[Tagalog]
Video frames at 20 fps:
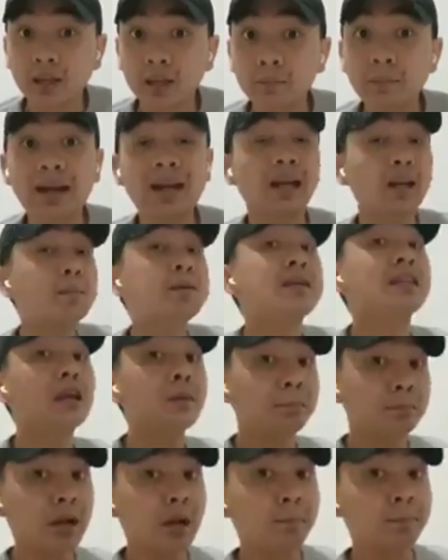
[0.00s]
Para
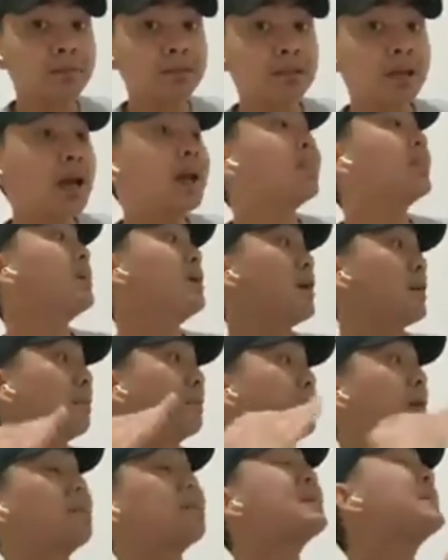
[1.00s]
gamitin props at
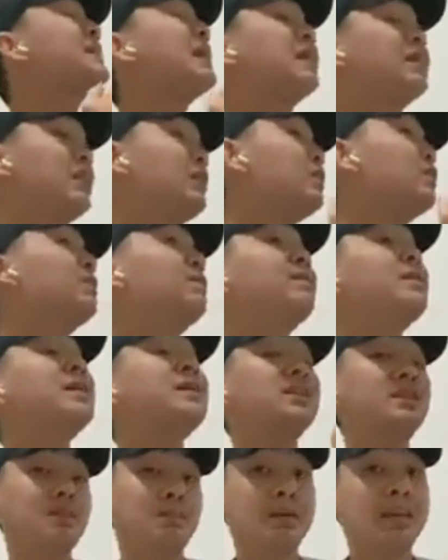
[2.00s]
props lang din yung
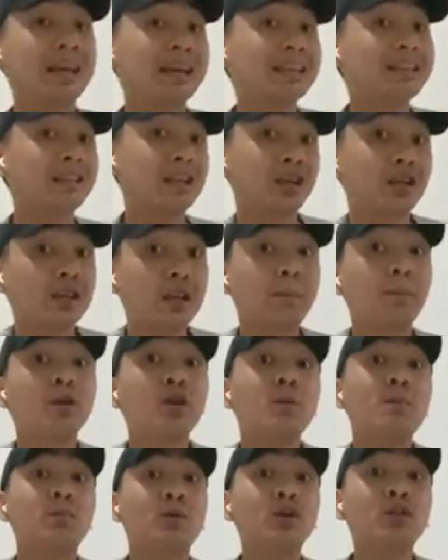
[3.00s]
fixed na bigas na yun na
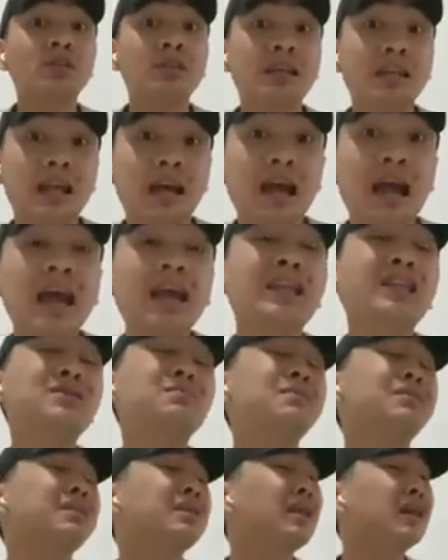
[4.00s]
pinopront nila kahit
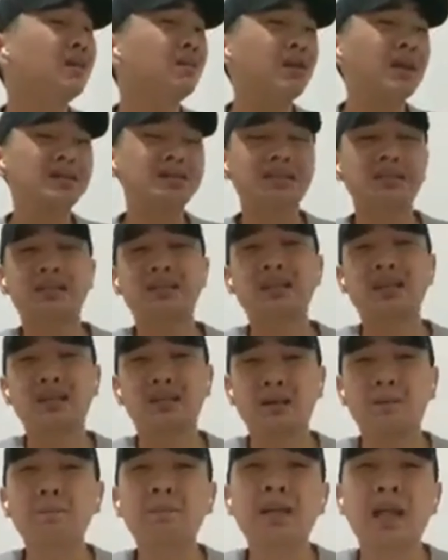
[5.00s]
naman talaga wala sila
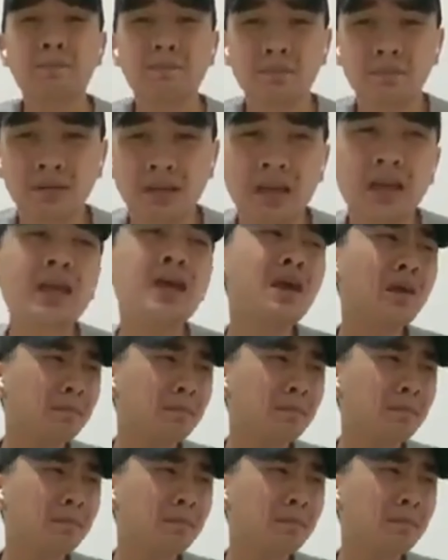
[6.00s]
talaga ang pinapamigay.